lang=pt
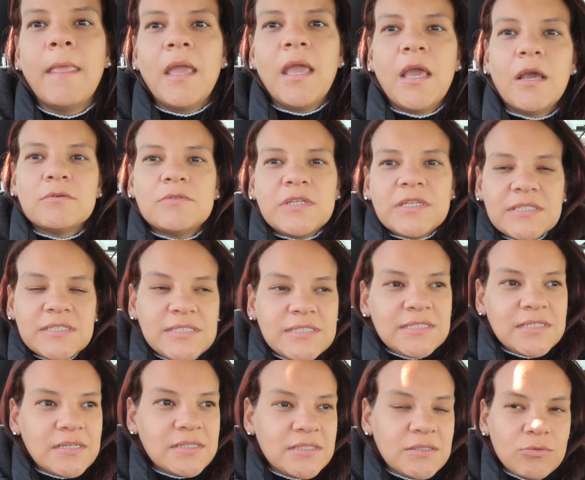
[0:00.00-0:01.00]
Eu tenho a
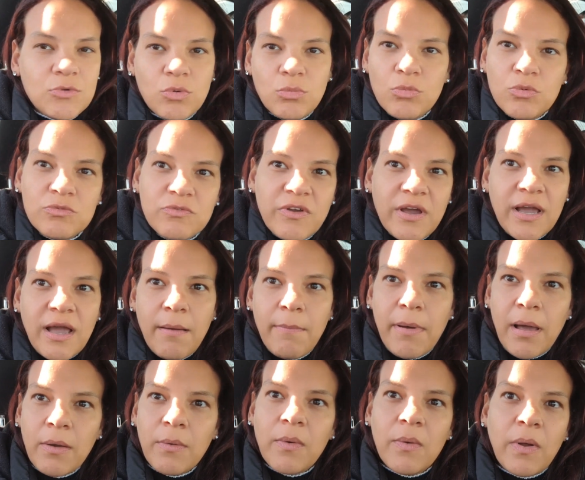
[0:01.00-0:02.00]
sensação que o mundo vai
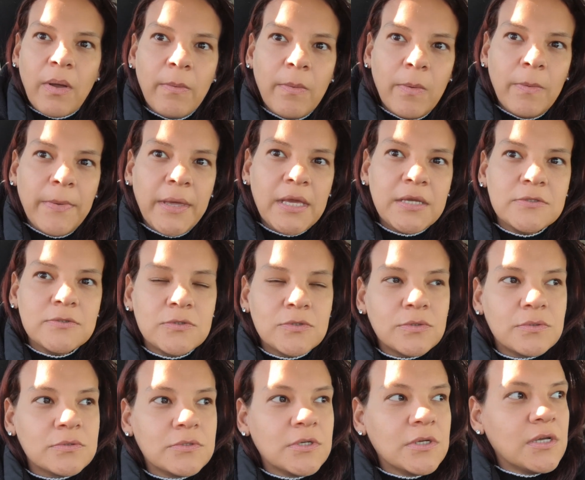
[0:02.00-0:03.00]
acabar a qualquer
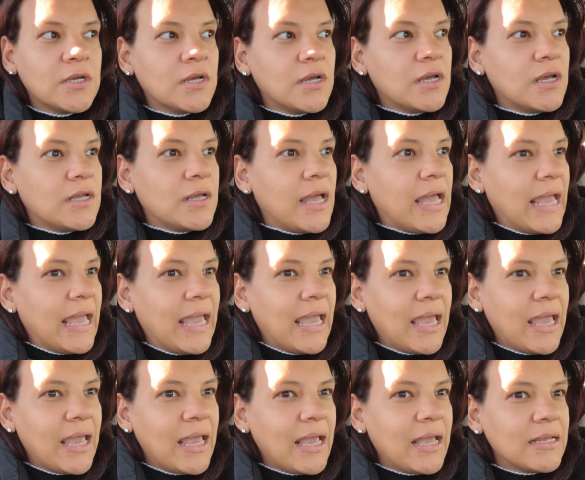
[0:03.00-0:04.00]
momento.
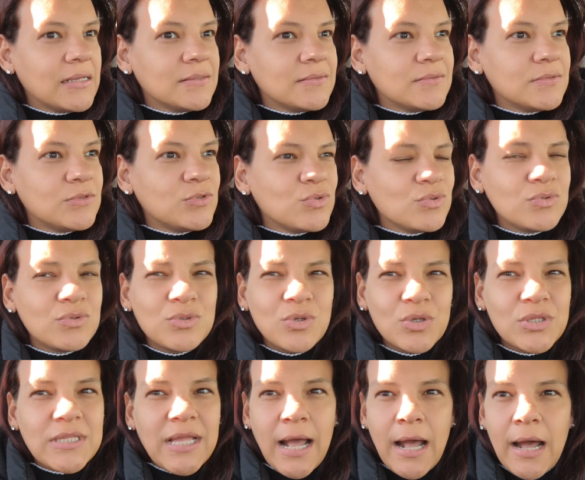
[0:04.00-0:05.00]
É, tudo
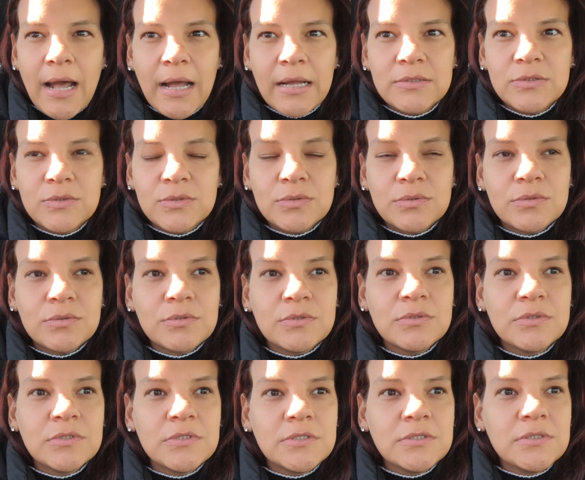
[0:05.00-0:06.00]
lotado.
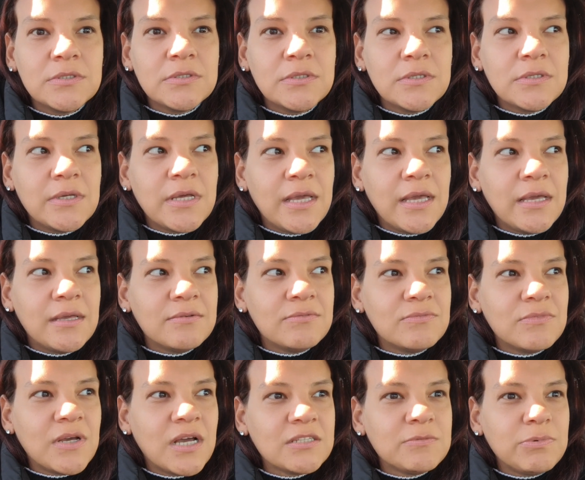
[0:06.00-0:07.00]
É,
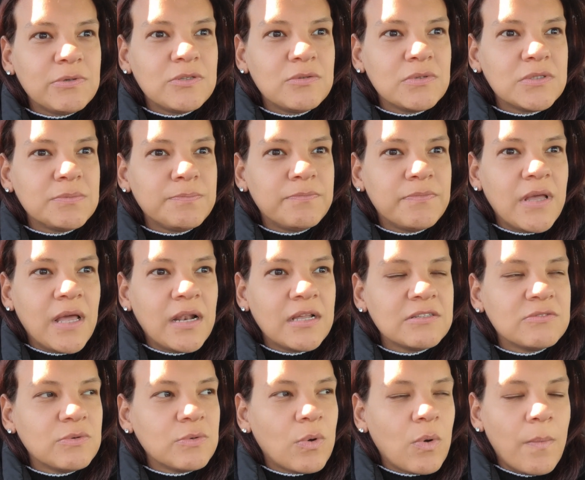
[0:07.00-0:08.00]
as pessoas,
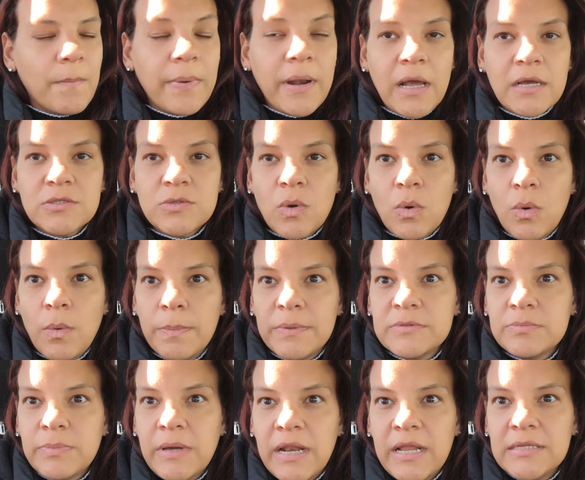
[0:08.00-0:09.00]
elas vão comprar as roupas,
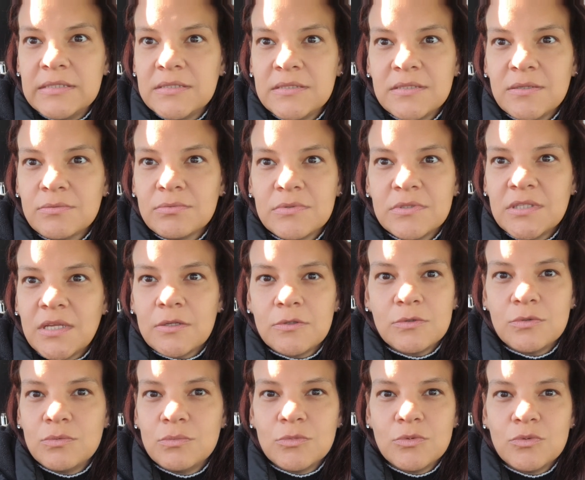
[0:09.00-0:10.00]
parece tão, que tá
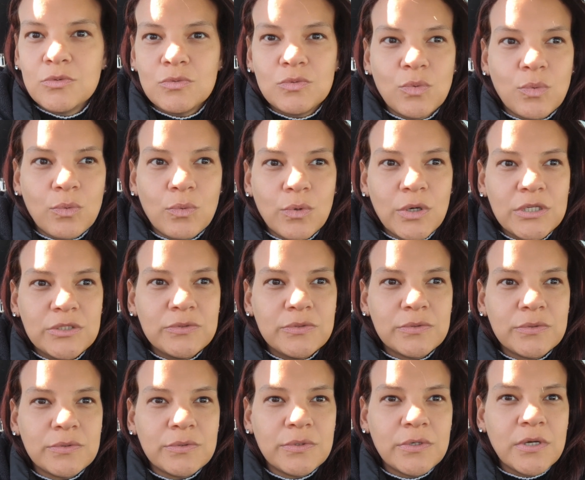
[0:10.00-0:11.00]
todo mundo
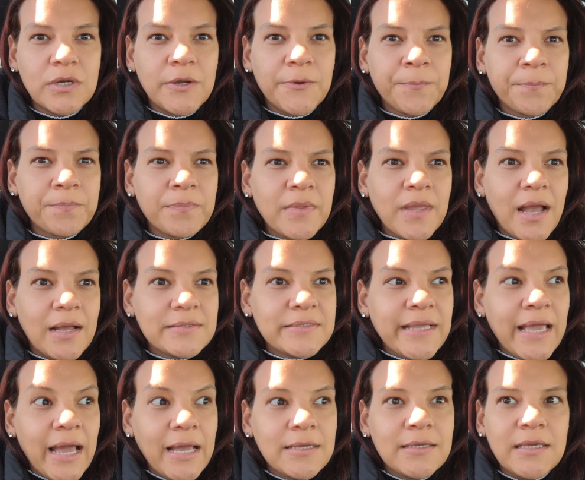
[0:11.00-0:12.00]
doido.
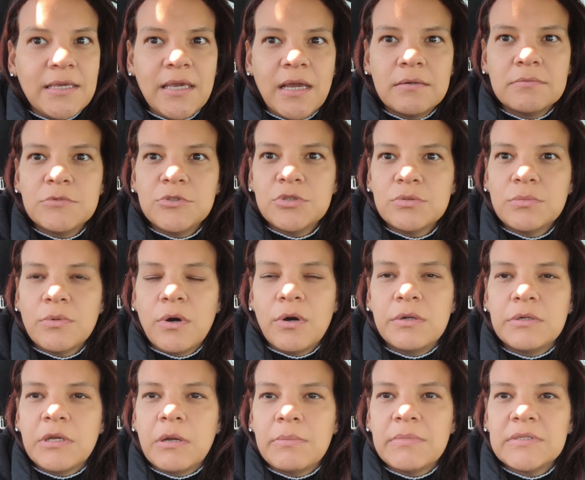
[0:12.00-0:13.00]
Até aqui, onde eu
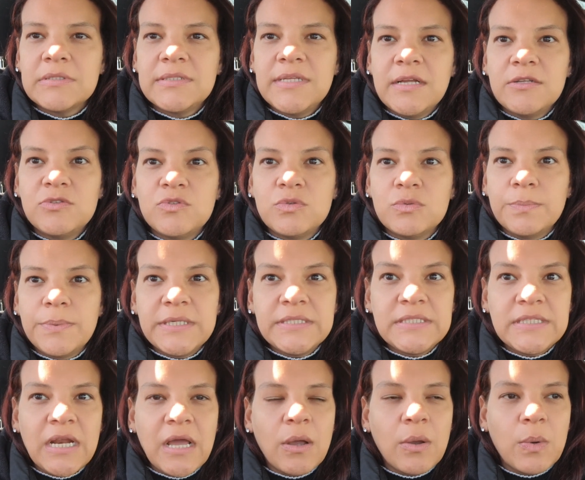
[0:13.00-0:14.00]
moro, que é uma cidade super
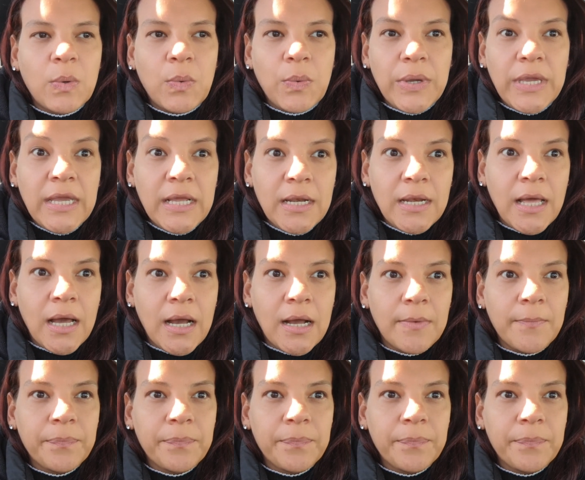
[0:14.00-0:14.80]
tranquila,